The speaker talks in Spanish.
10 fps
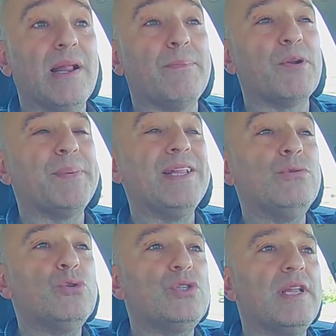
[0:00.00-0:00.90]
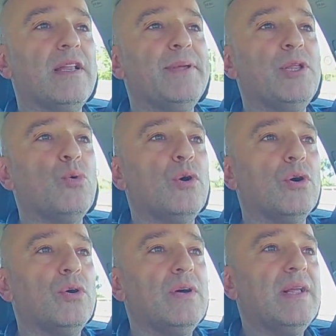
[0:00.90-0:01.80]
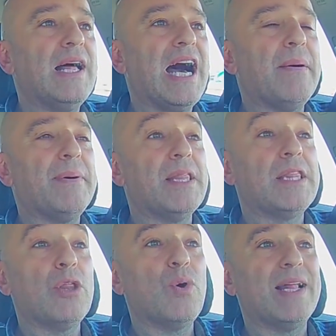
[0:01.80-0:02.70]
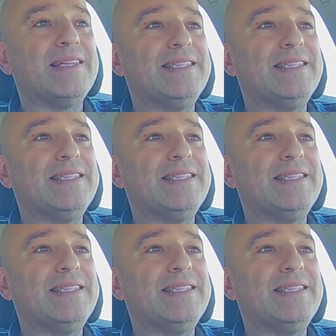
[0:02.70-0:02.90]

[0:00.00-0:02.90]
la propia industria del videojuego, ha avanzado a